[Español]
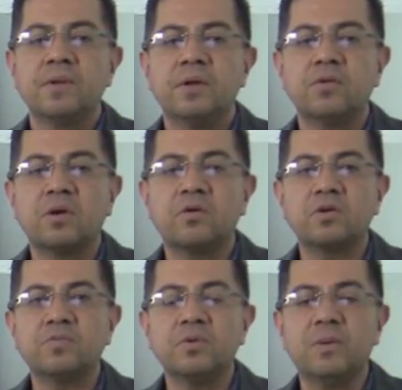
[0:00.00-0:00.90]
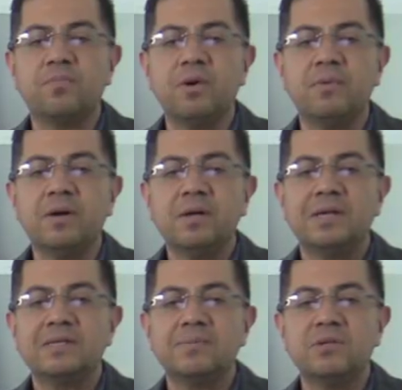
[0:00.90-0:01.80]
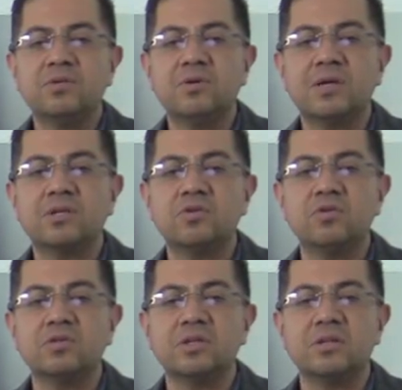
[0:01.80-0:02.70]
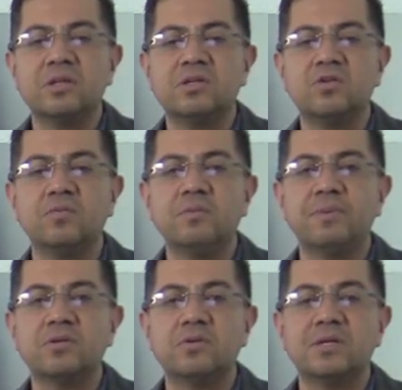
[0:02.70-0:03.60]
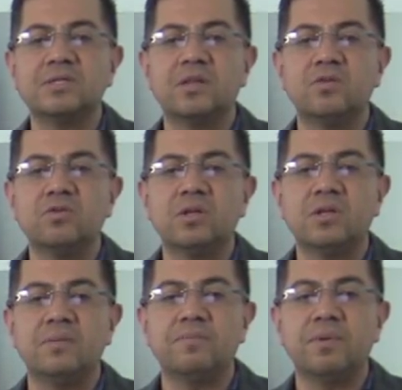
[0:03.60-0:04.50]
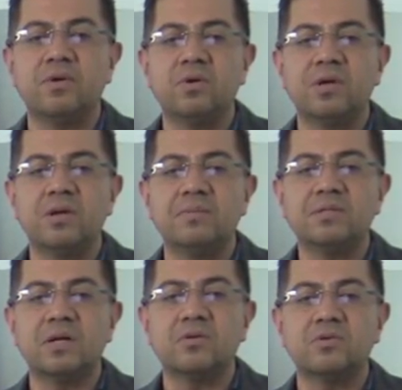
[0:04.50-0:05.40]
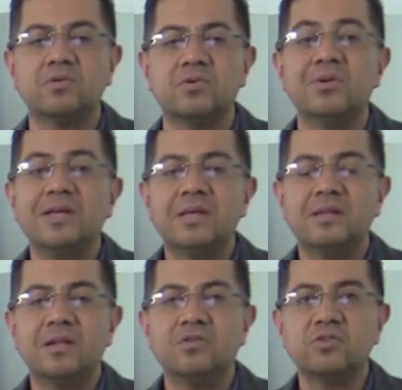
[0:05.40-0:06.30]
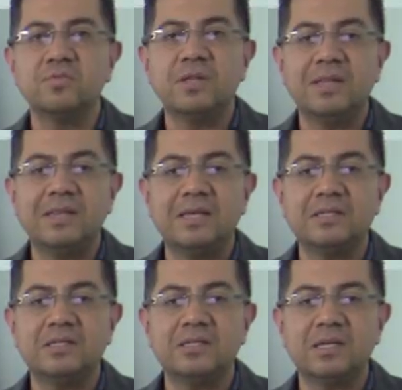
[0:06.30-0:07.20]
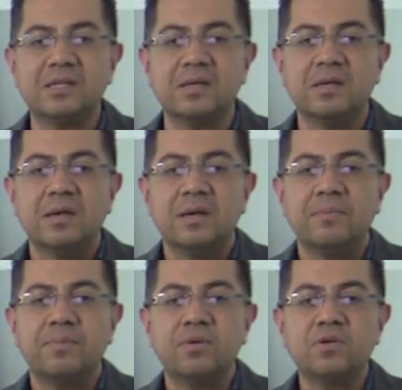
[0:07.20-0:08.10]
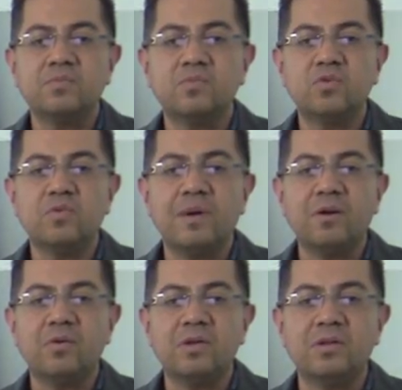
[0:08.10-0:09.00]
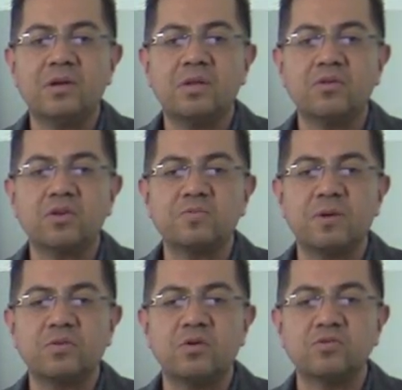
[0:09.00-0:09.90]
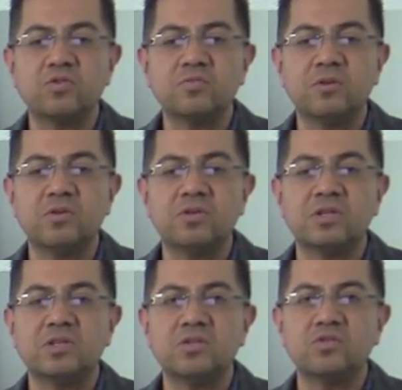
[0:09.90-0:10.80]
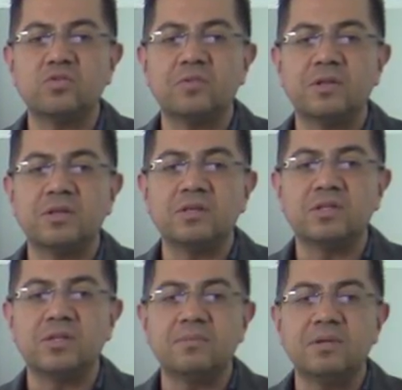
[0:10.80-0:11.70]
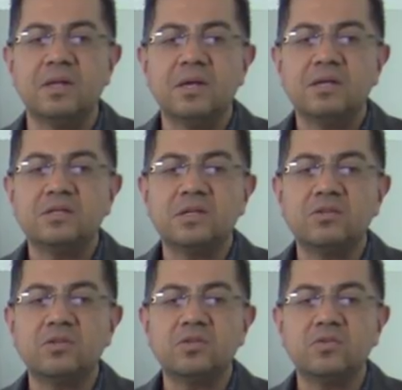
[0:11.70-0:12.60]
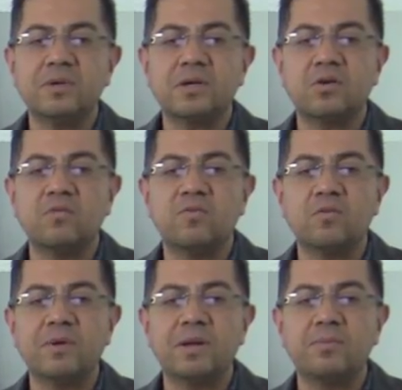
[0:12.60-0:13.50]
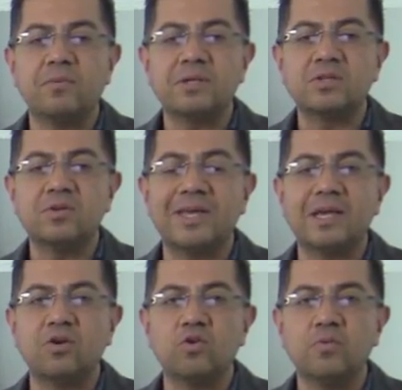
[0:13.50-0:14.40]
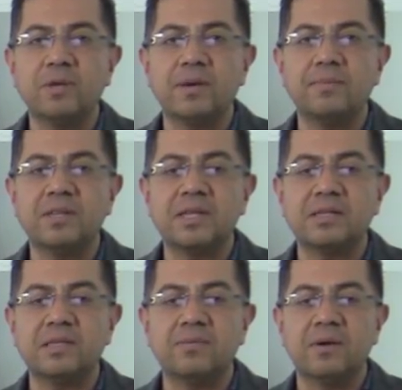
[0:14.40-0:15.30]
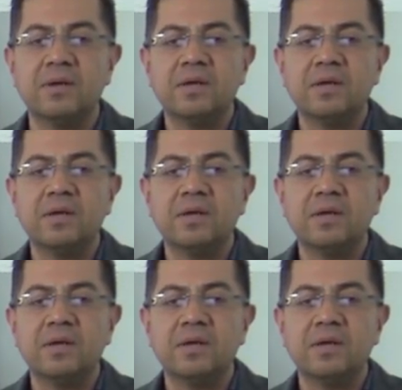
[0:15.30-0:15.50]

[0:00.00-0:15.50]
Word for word: En lo que corresponde a Puebla, se menciona que solo 75 mil personas no tenían empleo en el mes de agosto del 2017 pero es muy bajo el indicador respecto a los 2.697.119 que conforman la población económicamente activa.